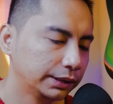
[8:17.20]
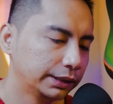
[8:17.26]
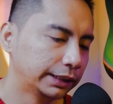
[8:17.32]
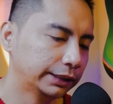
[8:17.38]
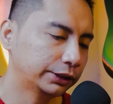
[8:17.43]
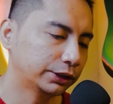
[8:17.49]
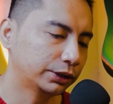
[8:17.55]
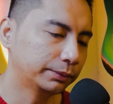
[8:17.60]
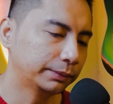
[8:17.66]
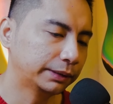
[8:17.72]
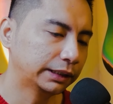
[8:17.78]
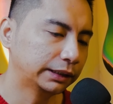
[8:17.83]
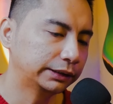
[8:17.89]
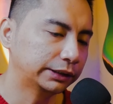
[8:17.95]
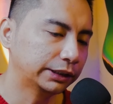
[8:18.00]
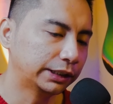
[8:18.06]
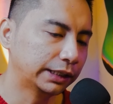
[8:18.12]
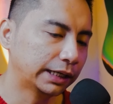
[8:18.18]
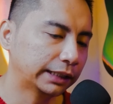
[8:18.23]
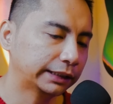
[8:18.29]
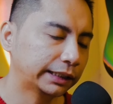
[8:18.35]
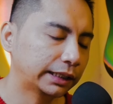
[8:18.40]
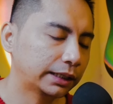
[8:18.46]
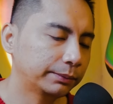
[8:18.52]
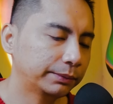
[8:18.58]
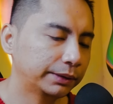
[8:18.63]
Ito naman nag-turn natin
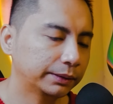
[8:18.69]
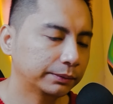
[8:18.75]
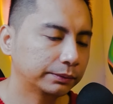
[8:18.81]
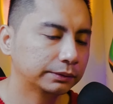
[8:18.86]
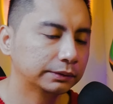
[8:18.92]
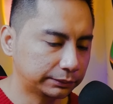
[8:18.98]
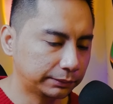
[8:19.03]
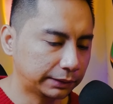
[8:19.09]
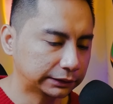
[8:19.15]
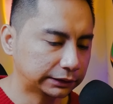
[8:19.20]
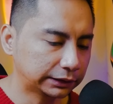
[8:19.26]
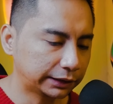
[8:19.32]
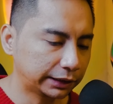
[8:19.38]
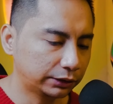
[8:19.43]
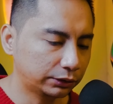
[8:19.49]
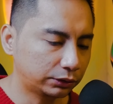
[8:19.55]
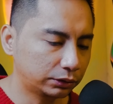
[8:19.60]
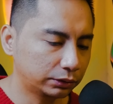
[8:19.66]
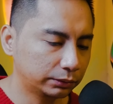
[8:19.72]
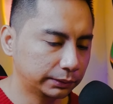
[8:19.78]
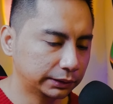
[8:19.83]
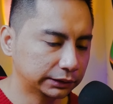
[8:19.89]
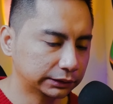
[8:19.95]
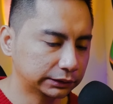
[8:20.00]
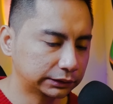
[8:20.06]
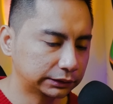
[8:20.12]
kami. Basa tayo ng
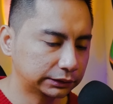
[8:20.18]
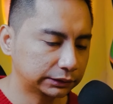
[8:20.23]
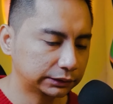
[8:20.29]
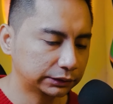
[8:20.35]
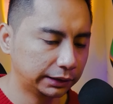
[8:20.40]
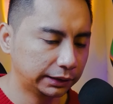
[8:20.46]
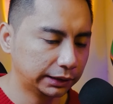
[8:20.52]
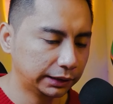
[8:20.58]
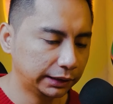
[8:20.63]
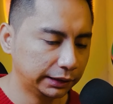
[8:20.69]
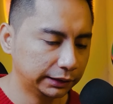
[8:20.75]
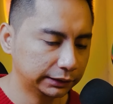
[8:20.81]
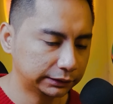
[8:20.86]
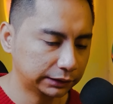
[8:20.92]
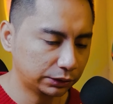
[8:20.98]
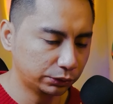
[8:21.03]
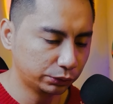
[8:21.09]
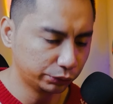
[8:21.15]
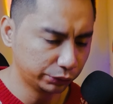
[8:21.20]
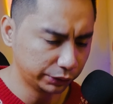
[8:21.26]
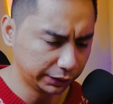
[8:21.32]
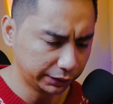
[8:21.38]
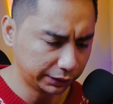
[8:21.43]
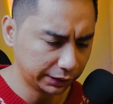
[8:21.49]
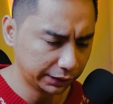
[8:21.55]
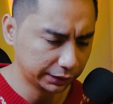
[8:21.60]
comments. Galing sa
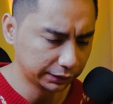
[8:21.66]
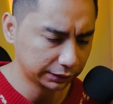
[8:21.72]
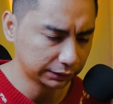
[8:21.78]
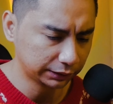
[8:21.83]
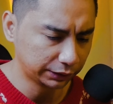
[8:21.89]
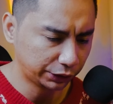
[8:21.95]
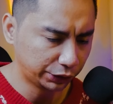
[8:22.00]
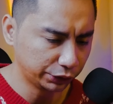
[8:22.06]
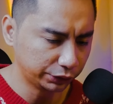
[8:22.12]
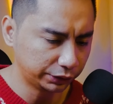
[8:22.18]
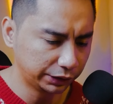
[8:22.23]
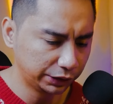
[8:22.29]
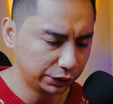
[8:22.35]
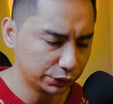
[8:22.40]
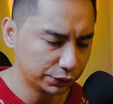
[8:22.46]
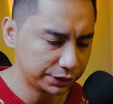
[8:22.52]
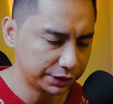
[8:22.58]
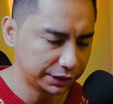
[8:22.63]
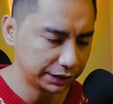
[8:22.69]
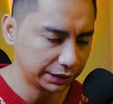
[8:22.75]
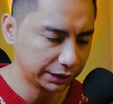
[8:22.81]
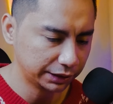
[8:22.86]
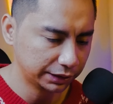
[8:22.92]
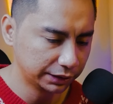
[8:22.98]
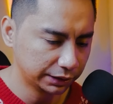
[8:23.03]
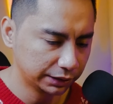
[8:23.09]
uulitin. Cute ni Yuji.
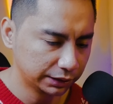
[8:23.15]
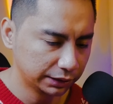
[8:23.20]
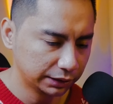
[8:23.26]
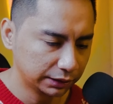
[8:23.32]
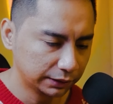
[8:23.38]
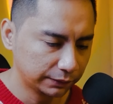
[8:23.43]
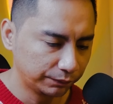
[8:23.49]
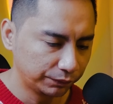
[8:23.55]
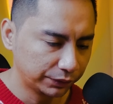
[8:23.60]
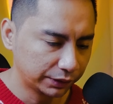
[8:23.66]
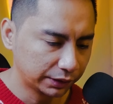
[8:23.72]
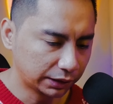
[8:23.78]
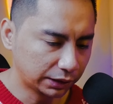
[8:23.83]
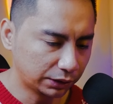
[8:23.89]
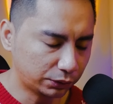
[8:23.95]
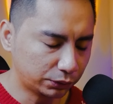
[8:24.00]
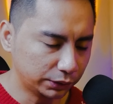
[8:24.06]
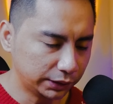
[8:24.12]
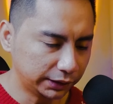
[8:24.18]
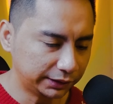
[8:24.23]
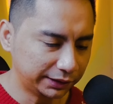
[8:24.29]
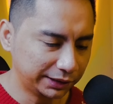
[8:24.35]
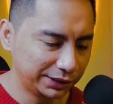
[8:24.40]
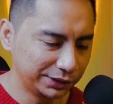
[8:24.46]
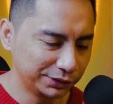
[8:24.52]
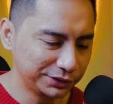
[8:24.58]
Ang kulit
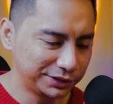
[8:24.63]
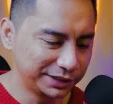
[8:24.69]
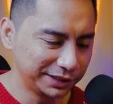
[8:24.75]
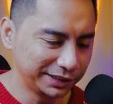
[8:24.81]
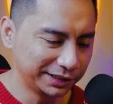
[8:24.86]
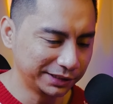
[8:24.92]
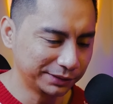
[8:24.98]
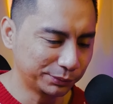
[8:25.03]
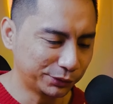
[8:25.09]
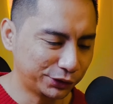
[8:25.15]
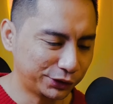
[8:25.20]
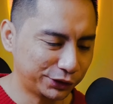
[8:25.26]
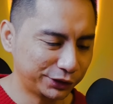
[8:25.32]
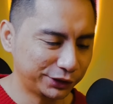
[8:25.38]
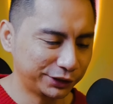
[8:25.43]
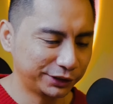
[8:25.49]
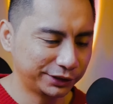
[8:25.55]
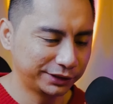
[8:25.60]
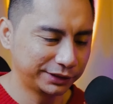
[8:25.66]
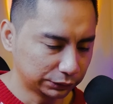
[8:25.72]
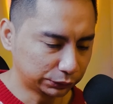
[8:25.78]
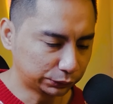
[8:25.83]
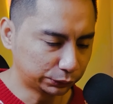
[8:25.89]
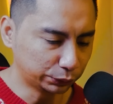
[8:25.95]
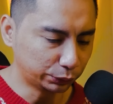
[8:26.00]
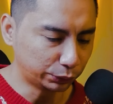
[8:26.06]
ni Yuji. More.
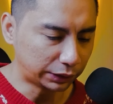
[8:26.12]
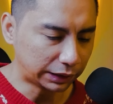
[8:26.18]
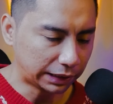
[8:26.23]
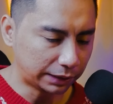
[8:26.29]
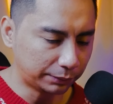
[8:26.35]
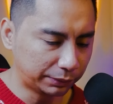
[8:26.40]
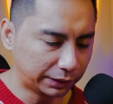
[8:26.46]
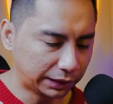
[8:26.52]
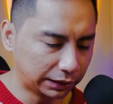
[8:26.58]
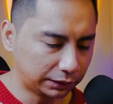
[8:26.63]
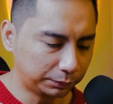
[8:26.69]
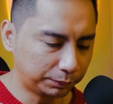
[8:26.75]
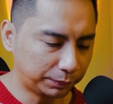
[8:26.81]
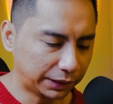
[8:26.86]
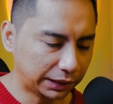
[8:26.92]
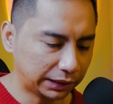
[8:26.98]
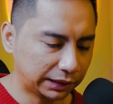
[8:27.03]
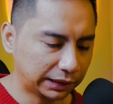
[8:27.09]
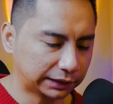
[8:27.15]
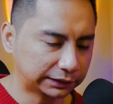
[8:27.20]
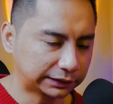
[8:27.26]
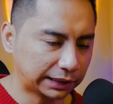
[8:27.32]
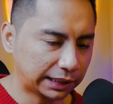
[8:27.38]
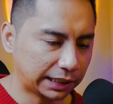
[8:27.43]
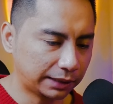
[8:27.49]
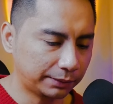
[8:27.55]
Suka, Brad, pag
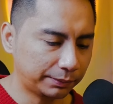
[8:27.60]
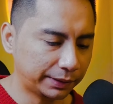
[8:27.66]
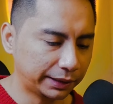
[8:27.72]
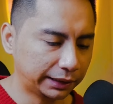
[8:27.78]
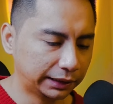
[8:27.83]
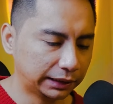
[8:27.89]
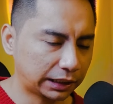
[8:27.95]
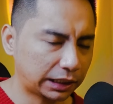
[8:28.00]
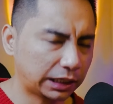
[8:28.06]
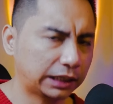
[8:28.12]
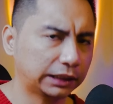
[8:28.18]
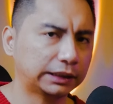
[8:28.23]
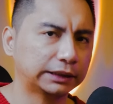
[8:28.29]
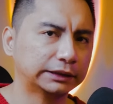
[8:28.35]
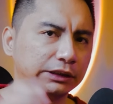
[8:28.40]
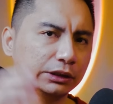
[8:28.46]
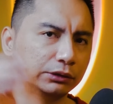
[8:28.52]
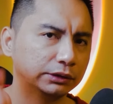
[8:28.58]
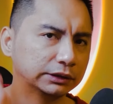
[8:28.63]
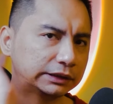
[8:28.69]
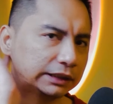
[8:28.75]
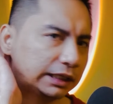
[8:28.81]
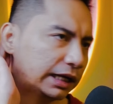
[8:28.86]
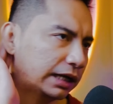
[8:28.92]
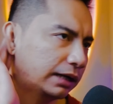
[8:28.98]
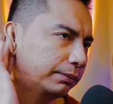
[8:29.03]
nasa labay. Nakagat kasi ako ng sa
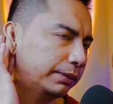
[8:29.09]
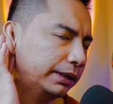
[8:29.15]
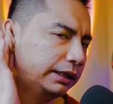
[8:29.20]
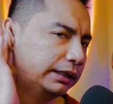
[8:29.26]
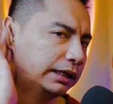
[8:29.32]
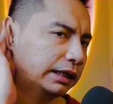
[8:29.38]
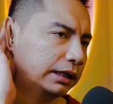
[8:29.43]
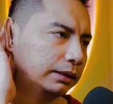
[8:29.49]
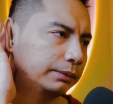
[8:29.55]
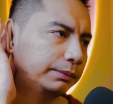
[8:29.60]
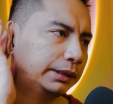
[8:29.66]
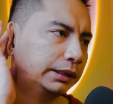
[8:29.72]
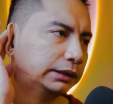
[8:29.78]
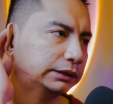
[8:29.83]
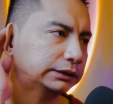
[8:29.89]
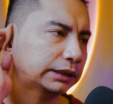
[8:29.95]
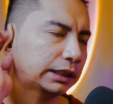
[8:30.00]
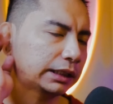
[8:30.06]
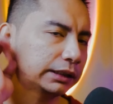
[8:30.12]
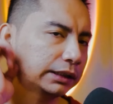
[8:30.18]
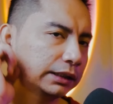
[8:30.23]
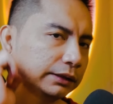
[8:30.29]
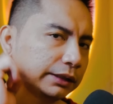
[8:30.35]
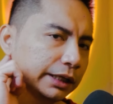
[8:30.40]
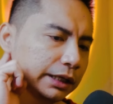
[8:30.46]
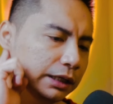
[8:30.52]
labay. Grabe. Sakit
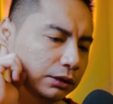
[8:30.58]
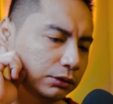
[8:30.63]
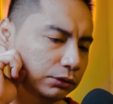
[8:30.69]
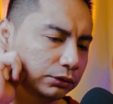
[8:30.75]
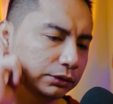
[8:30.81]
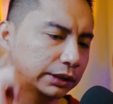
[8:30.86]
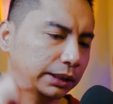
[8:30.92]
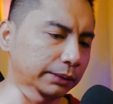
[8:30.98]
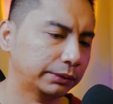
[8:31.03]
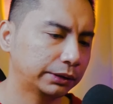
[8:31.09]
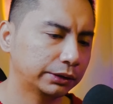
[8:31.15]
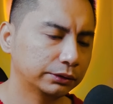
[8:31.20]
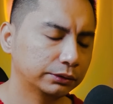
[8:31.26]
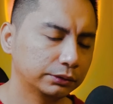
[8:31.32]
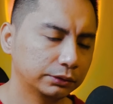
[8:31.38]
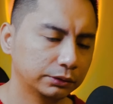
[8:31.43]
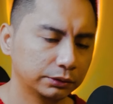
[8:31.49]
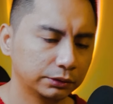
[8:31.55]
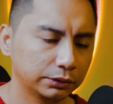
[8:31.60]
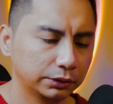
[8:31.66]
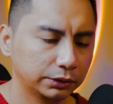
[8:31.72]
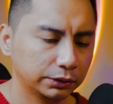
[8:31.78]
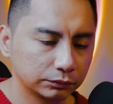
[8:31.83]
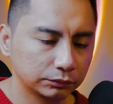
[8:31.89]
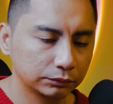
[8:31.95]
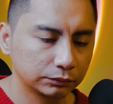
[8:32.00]
ng tenga ko noong time na yun.
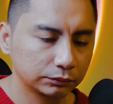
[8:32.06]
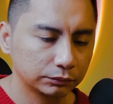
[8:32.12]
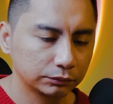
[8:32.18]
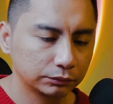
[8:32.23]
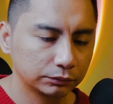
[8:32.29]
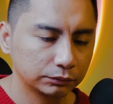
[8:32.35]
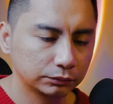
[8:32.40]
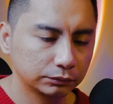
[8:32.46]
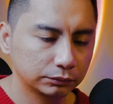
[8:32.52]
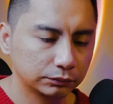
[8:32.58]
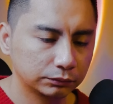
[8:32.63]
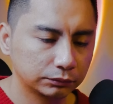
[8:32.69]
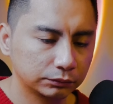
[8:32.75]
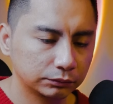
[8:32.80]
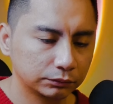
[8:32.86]
Check this out.